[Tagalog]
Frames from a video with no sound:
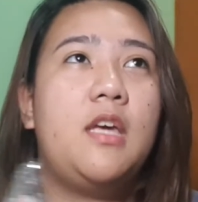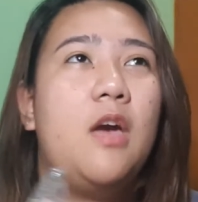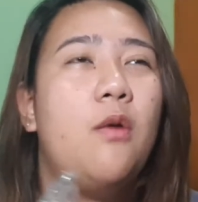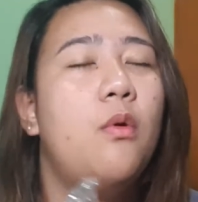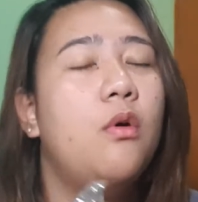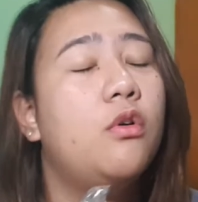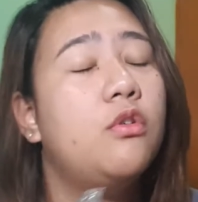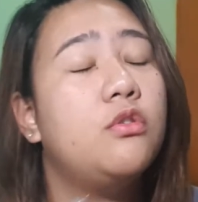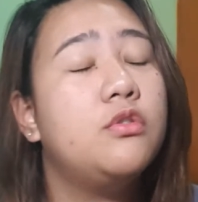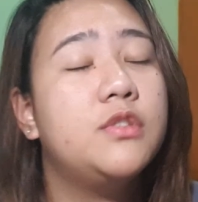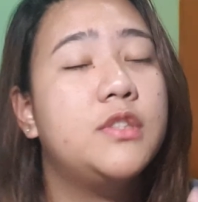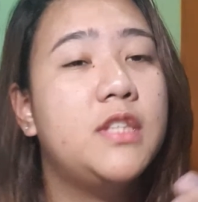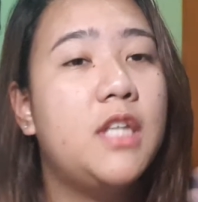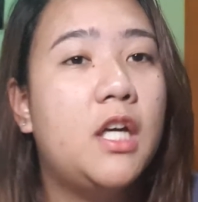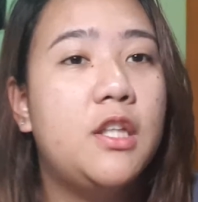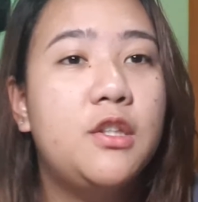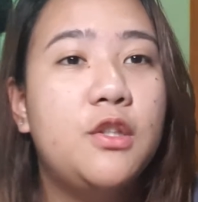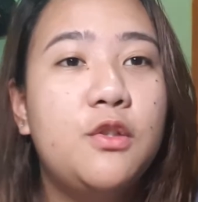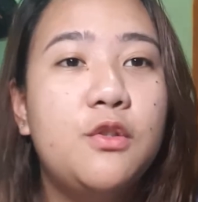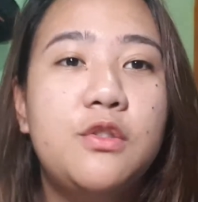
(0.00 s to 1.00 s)
Ewan ko kung si
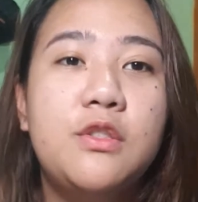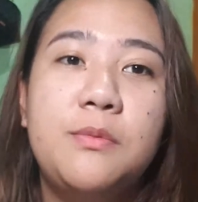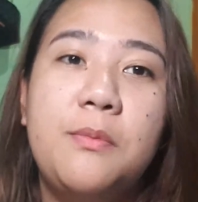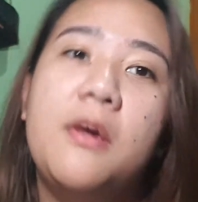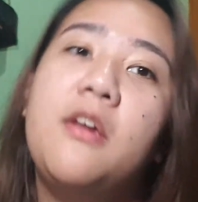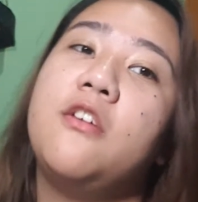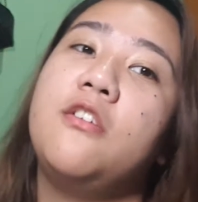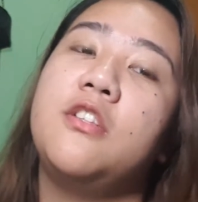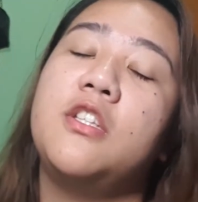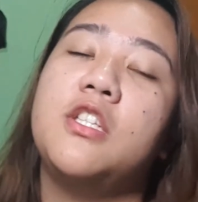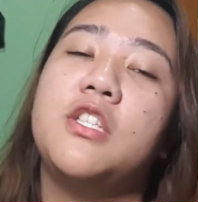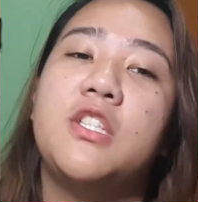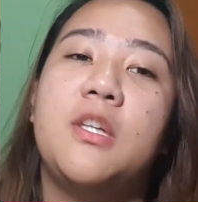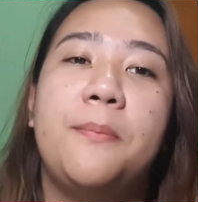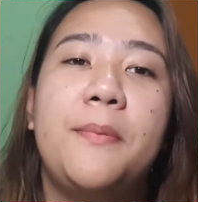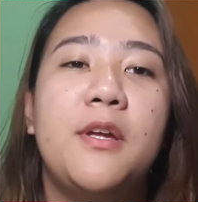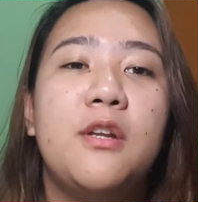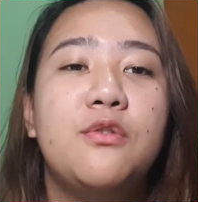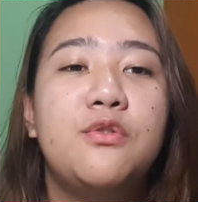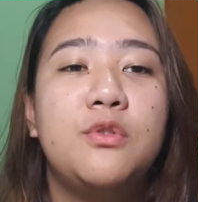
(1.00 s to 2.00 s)
Annie Clothes meron din siya.
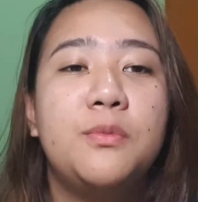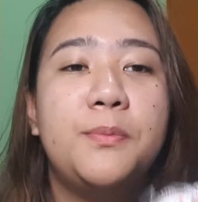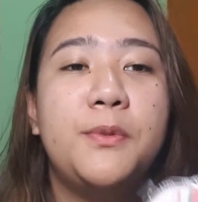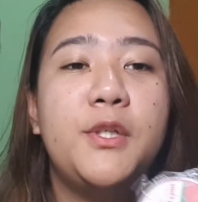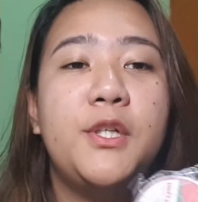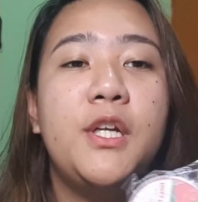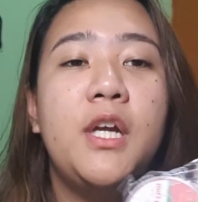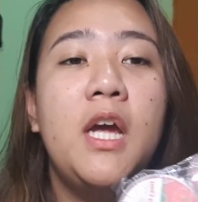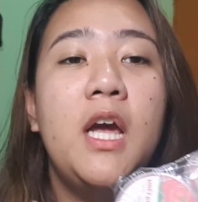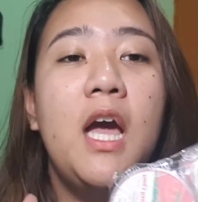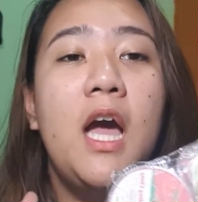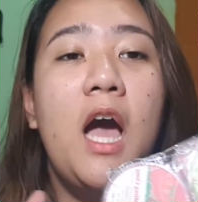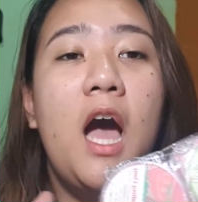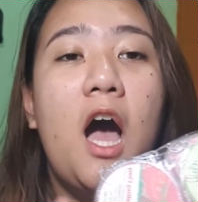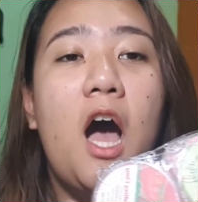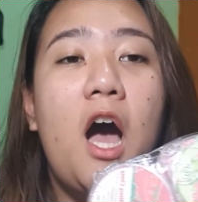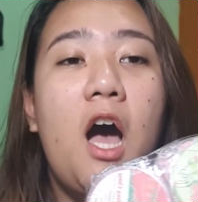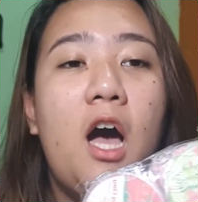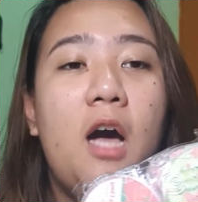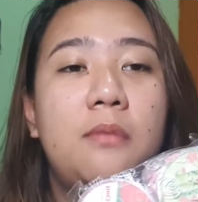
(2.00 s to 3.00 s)
Pero super
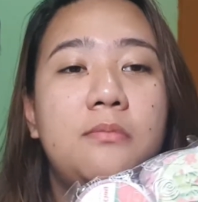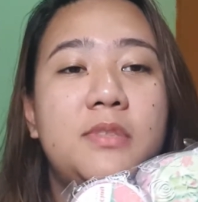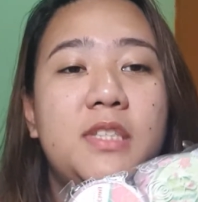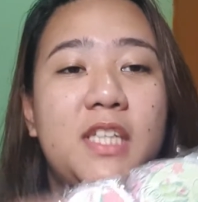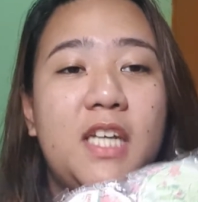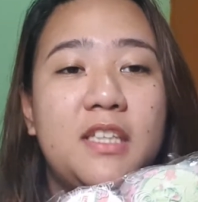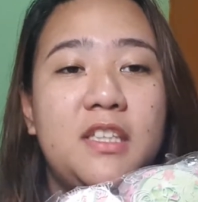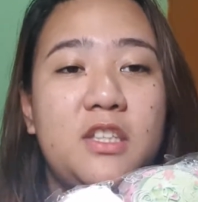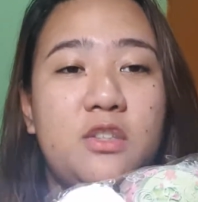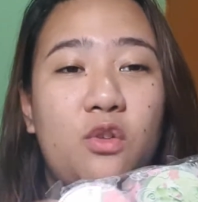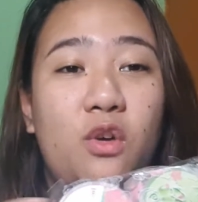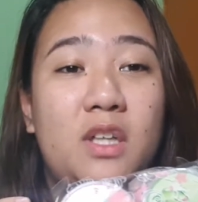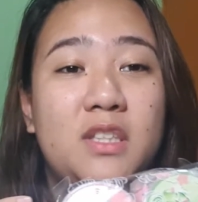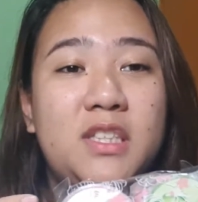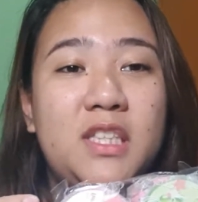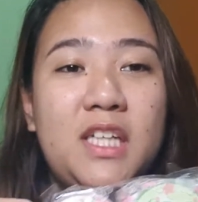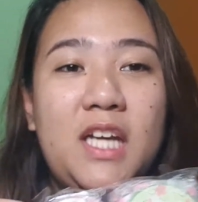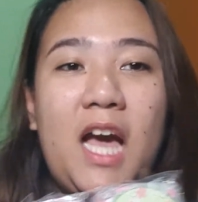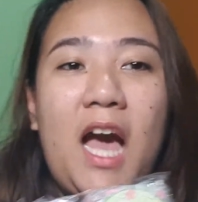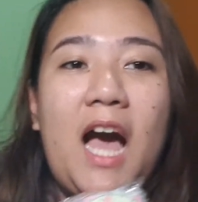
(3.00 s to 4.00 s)
um, sikat nito
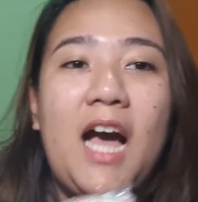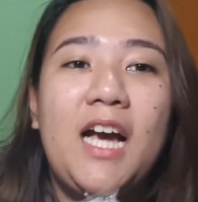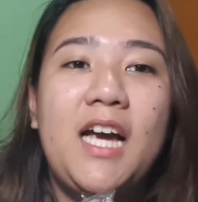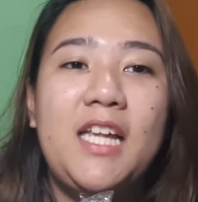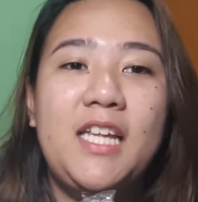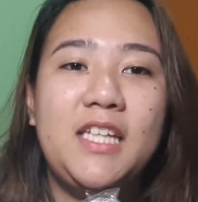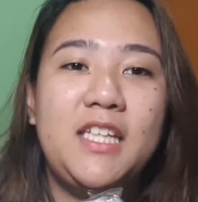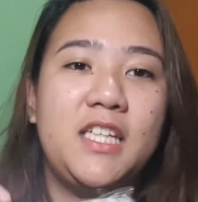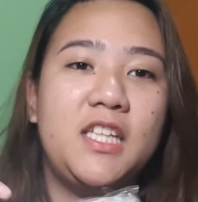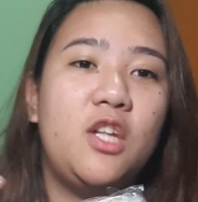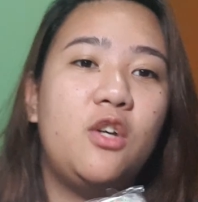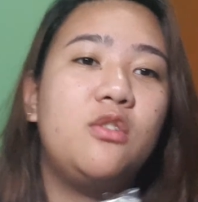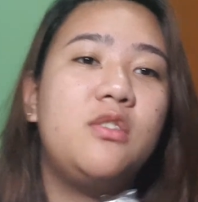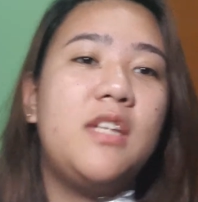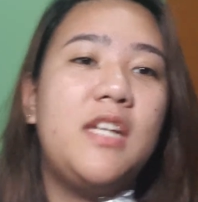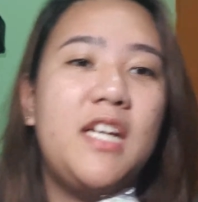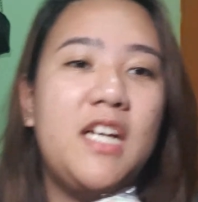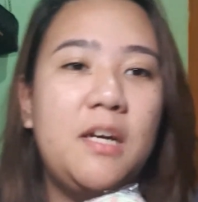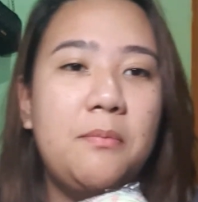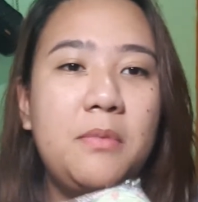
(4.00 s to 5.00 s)
kasi nga ang galing niya daw
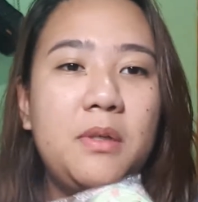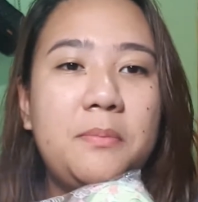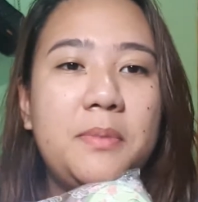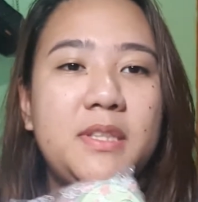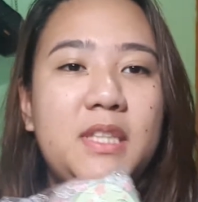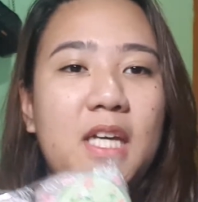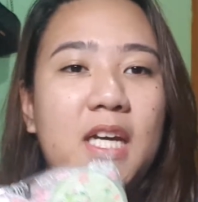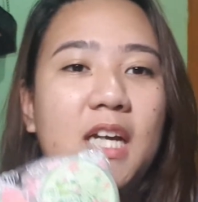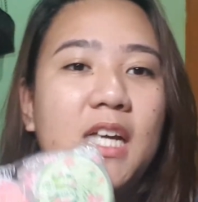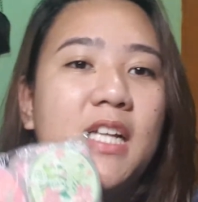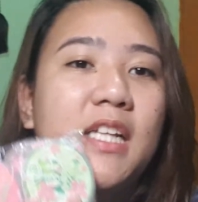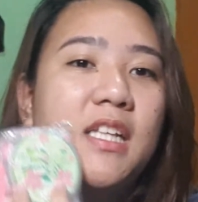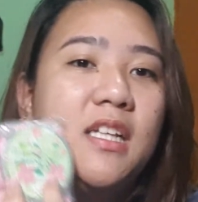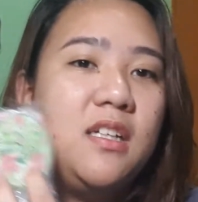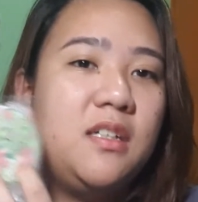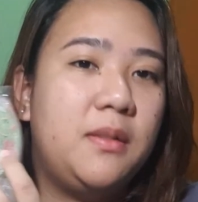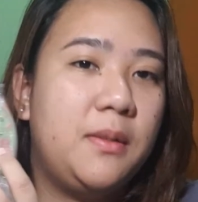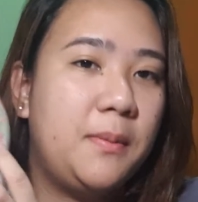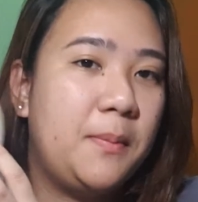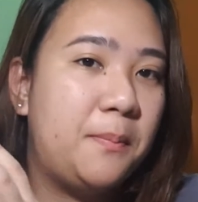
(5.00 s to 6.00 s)
talaga magpatanggal
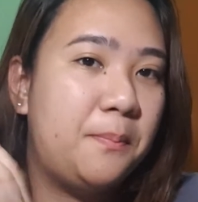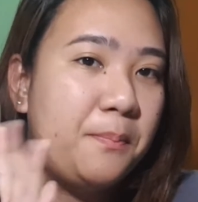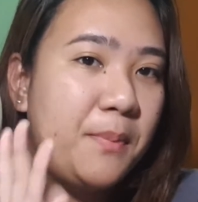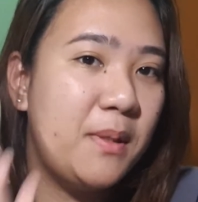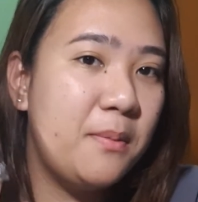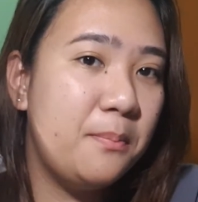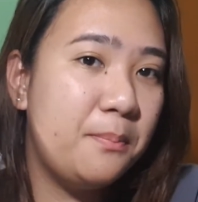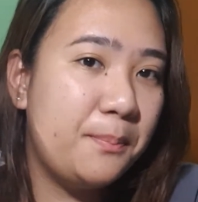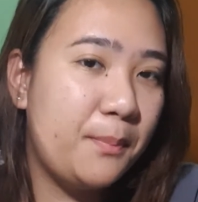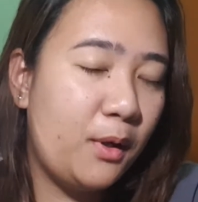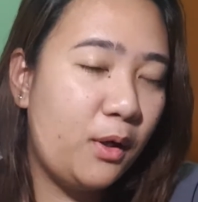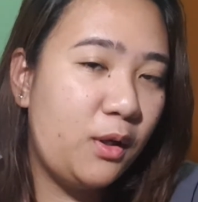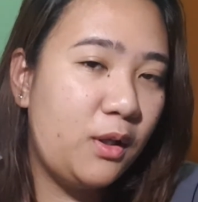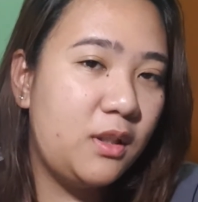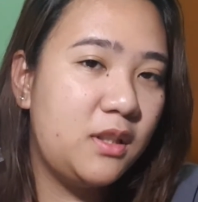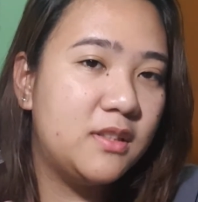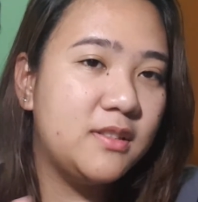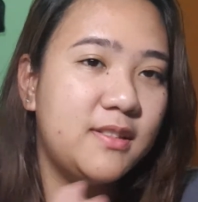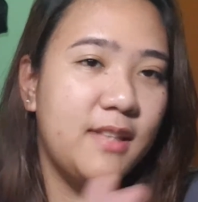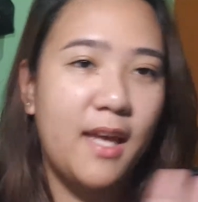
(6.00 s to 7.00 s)
ng
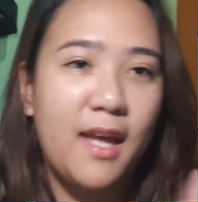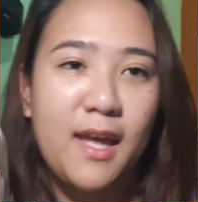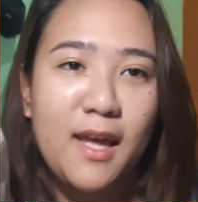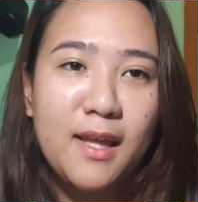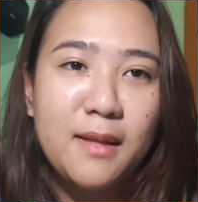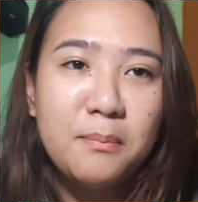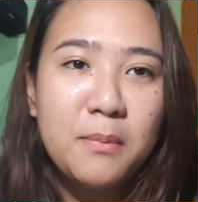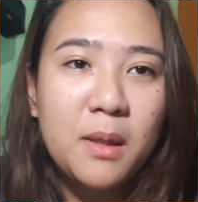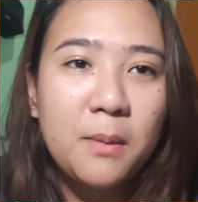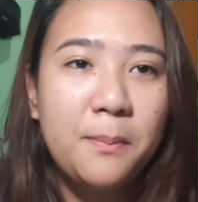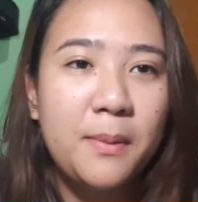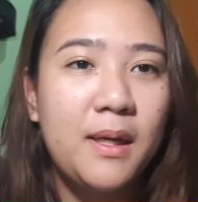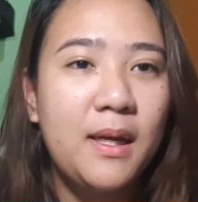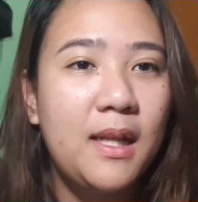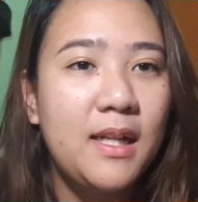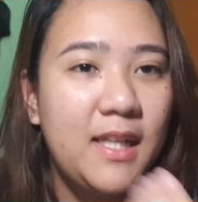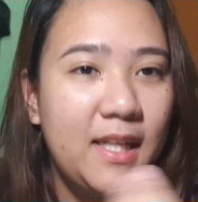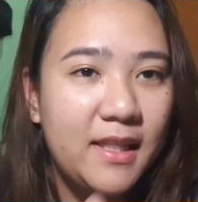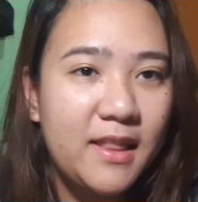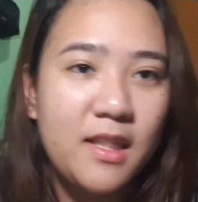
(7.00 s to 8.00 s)
pimples and
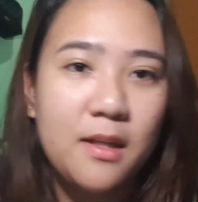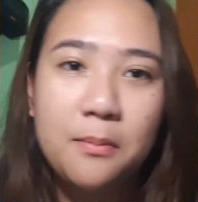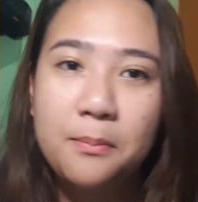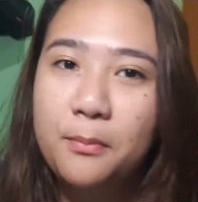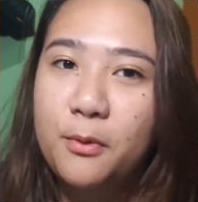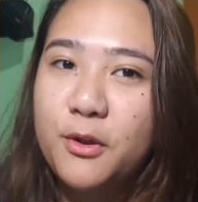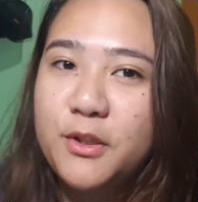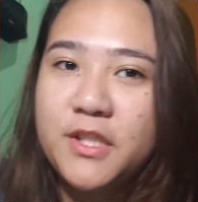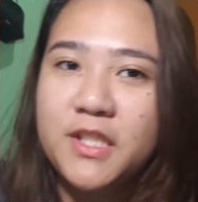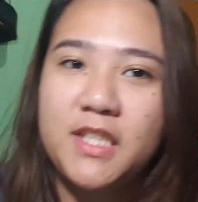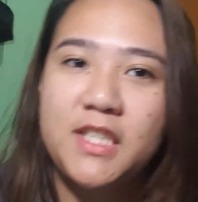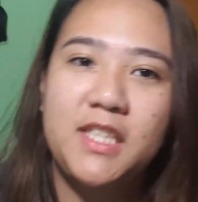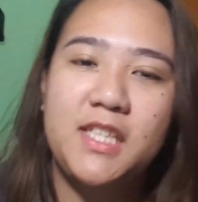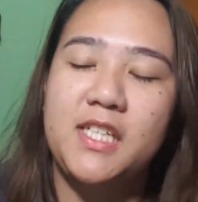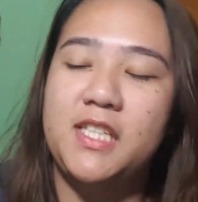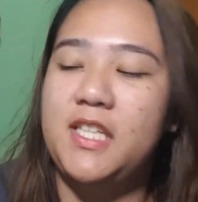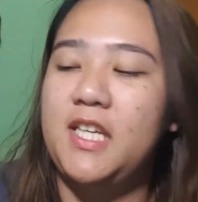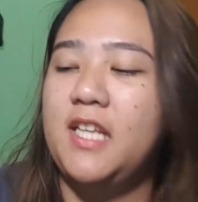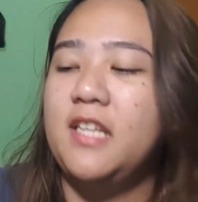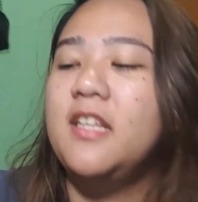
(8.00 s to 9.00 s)
magpaliit ng pores,
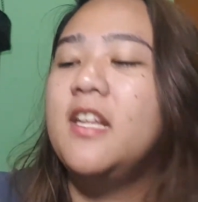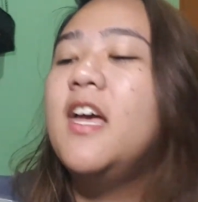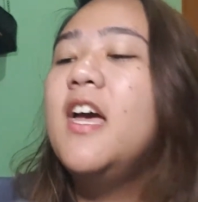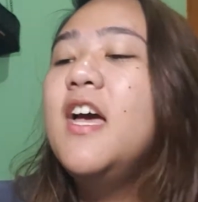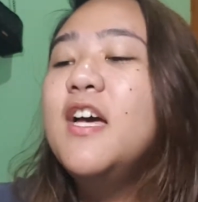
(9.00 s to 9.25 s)
ganyan-ganyan.